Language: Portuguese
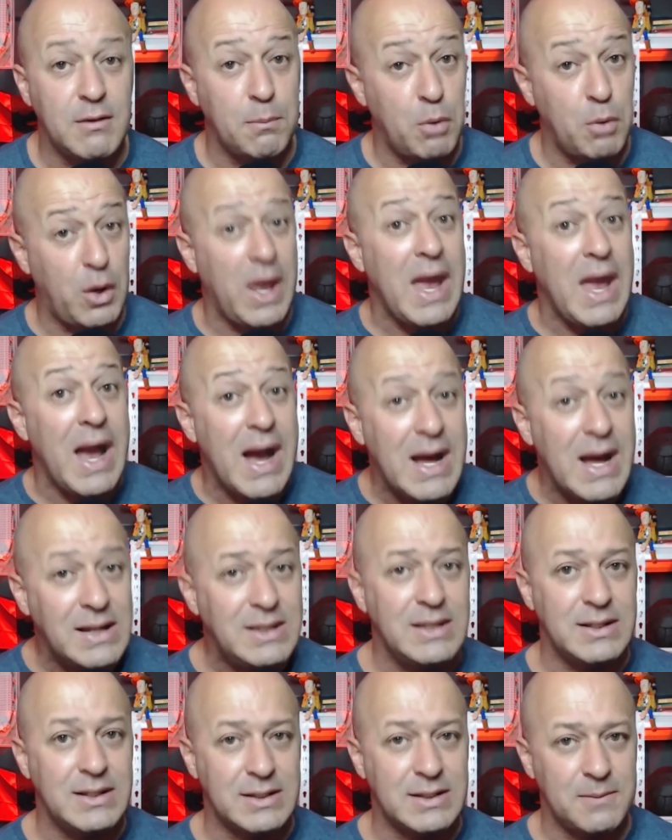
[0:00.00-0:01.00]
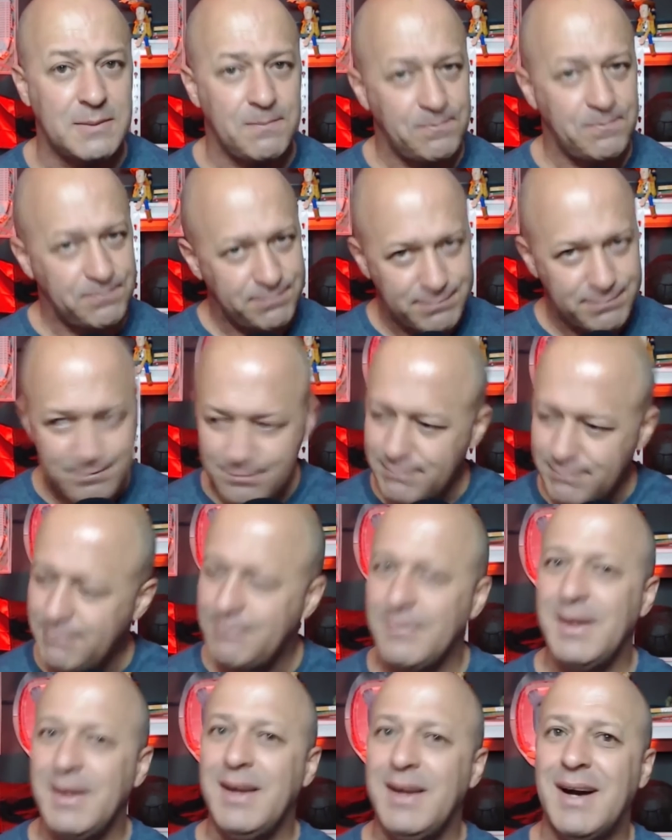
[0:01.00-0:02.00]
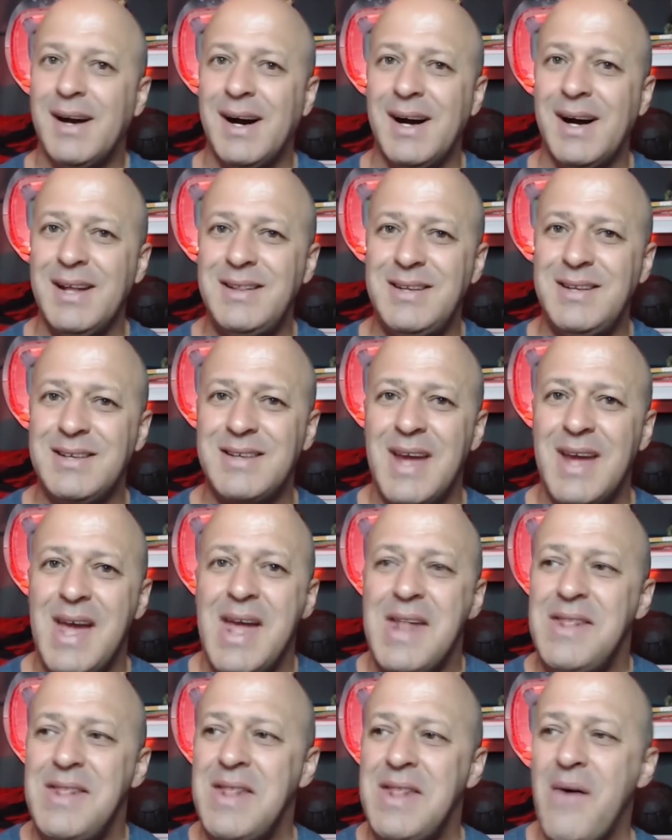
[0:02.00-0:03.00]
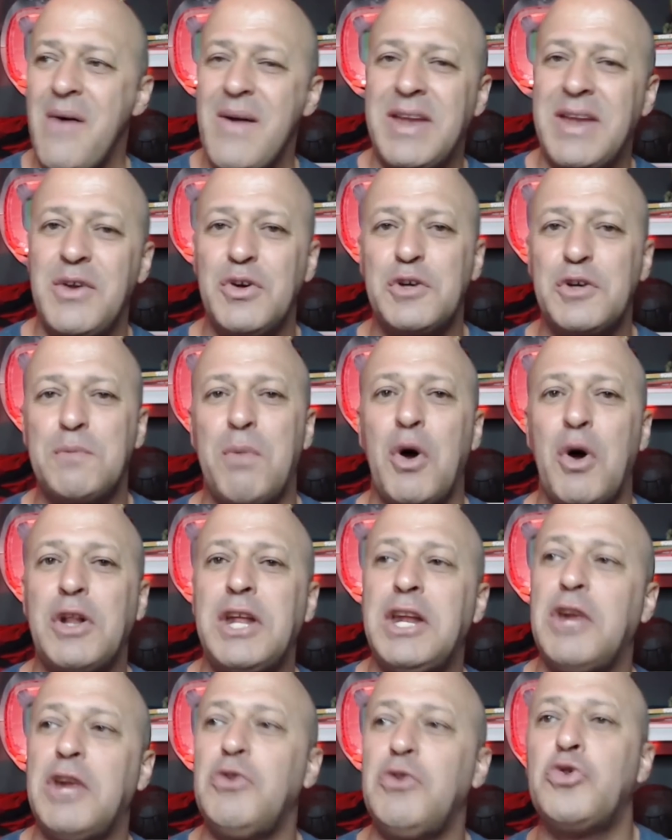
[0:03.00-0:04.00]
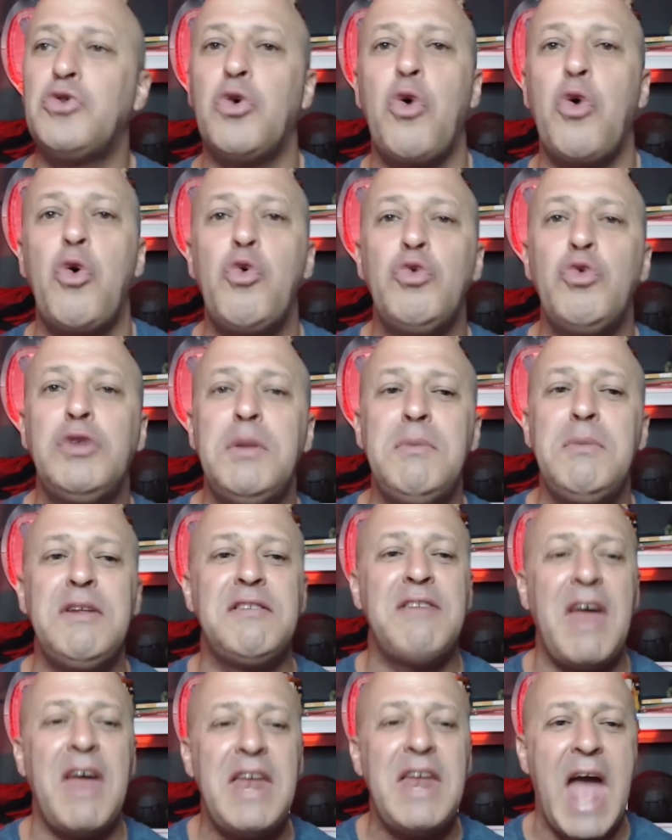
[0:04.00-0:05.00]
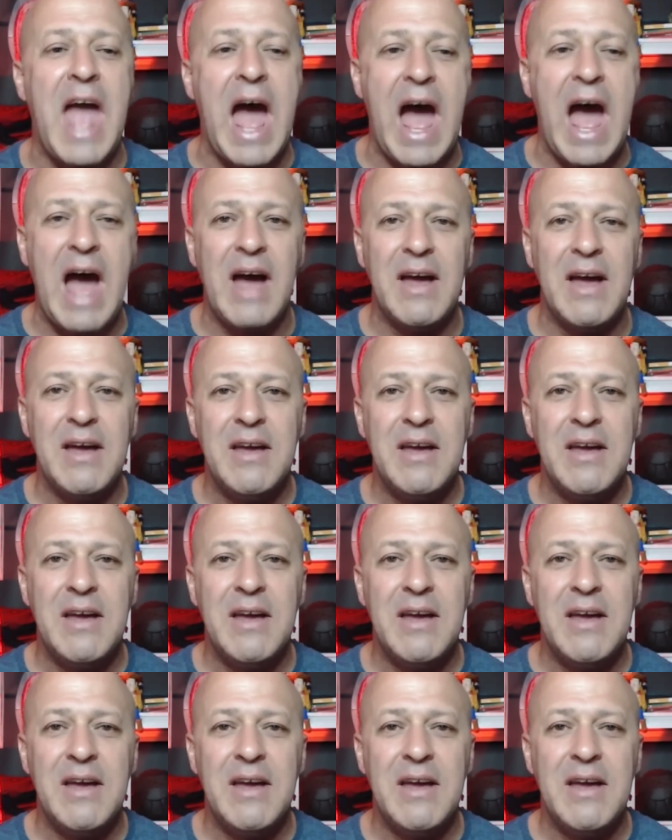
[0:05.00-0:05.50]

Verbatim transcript: Porque antes, antes, não é que o esporte ainda não jogou com um time de Série A.